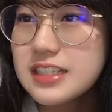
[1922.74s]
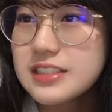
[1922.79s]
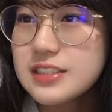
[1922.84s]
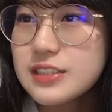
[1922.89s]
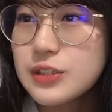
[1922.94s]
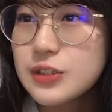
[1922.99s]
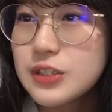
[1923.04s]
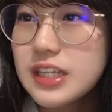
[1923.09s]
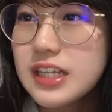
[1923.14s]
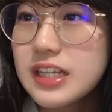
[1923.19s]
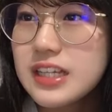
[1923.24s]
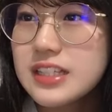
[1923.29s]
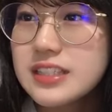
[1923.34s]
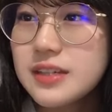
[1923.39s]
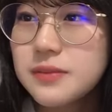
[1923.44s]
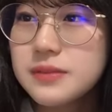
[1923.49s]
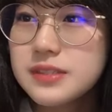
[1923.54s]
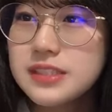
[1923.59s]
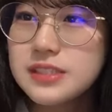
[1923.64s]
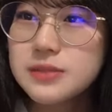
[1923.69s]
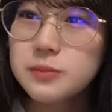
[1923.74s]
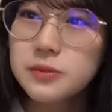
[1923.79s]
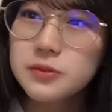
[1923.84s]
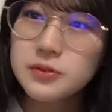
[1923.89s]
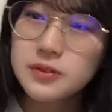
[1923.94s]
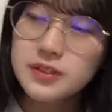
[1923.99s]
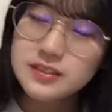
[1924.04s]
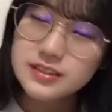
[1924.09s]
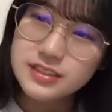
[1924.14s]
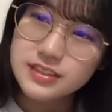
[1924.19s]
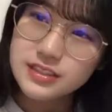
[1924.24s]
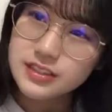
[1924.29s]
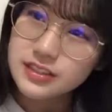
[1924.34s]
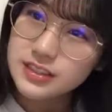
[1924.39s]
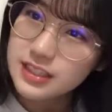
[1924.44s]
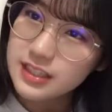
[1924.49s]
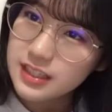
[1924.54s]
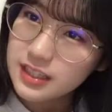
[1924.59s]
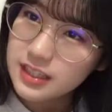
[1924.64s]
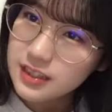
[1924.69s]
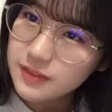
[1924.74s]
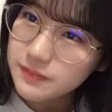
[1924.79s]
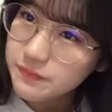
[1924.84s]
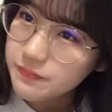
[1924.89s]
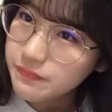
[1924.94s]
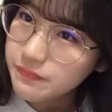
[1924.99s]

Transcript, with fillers: そう寂しいですよね寂しいものが